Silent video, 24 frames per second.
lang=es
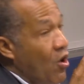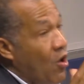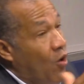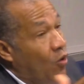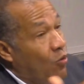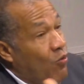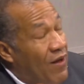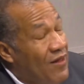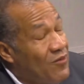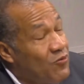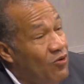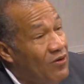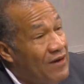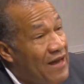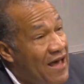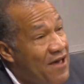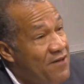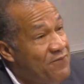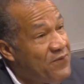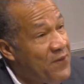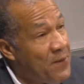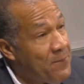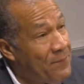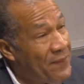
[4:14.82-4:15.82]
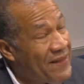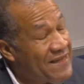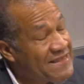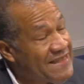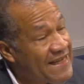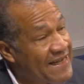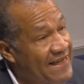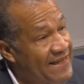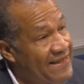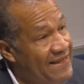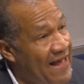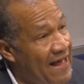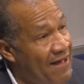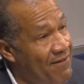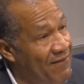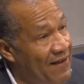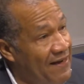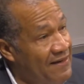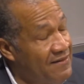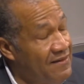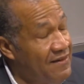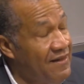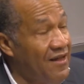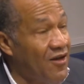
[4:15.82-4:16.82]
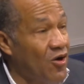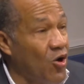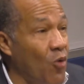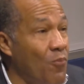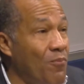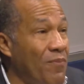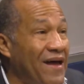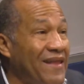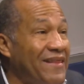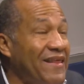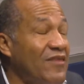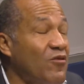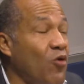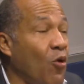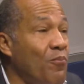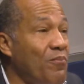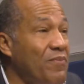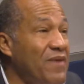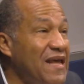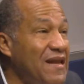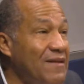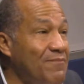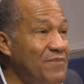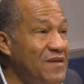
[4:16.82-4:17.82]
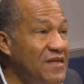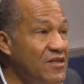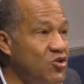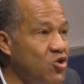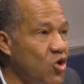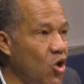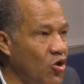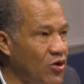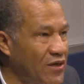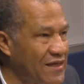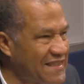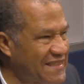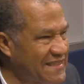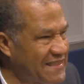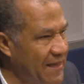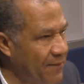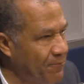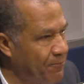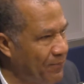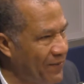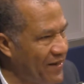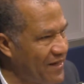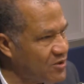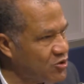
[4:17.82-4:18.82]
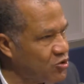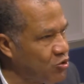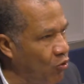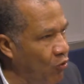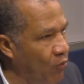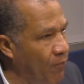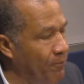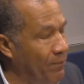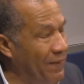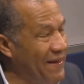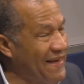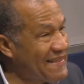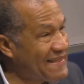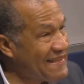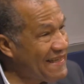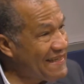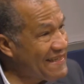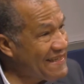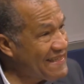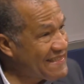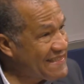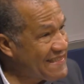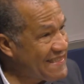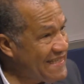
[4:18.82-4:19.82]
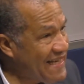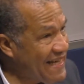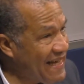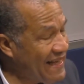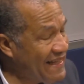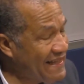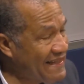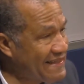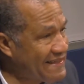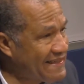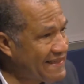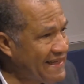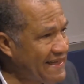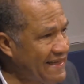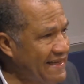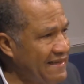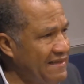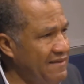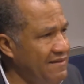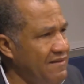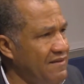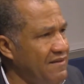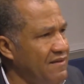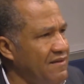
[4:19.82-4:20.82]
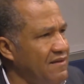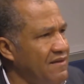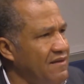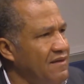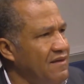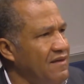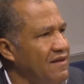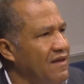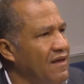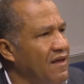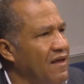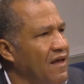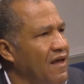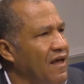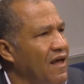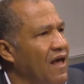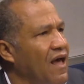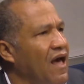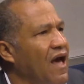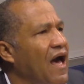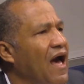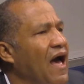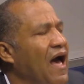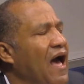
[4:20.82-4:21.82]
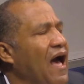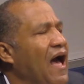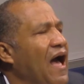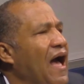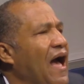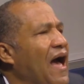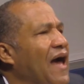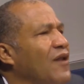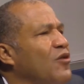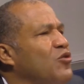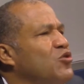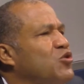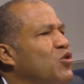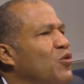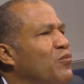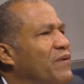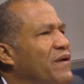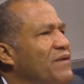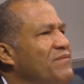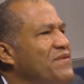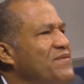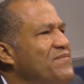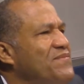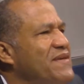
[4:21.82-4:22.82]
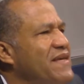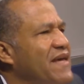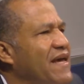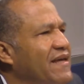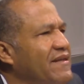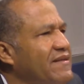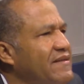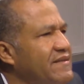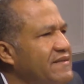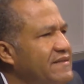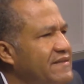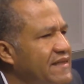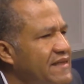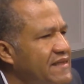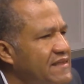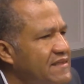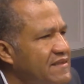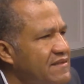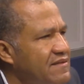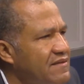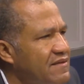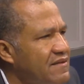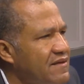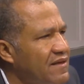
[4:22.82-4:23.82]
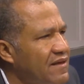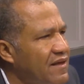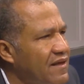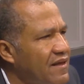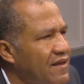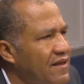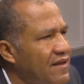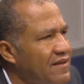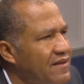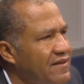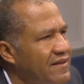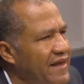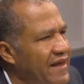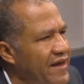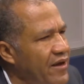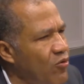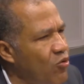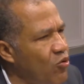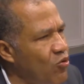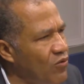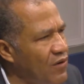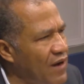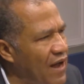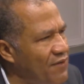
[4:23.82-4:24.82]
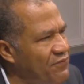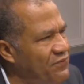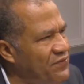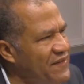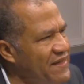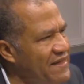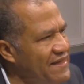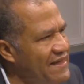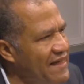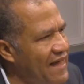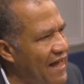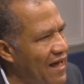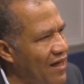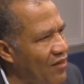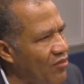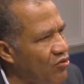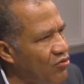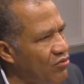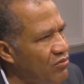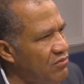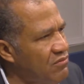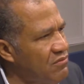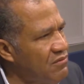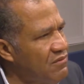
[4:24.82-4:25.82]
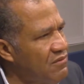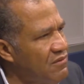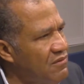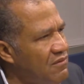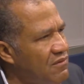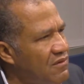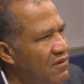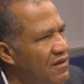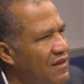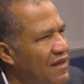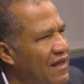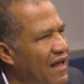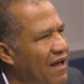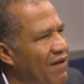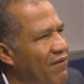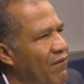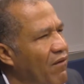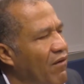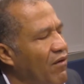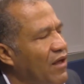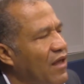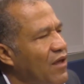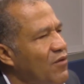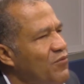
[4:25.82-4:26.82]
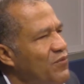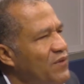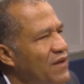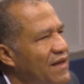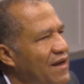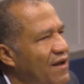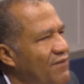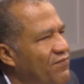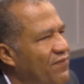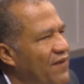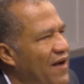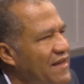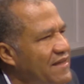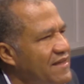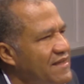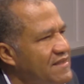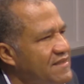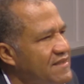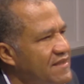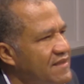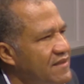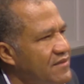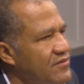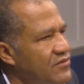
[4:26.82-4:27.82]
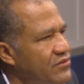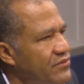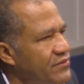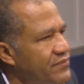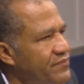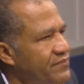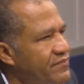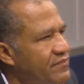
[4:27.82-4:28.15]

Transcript: cuando la FP se quedaban con más de 2 mil millones de pesos pertenecientes a los sobrevivientes de un afiliado que, que hubiera fallecido.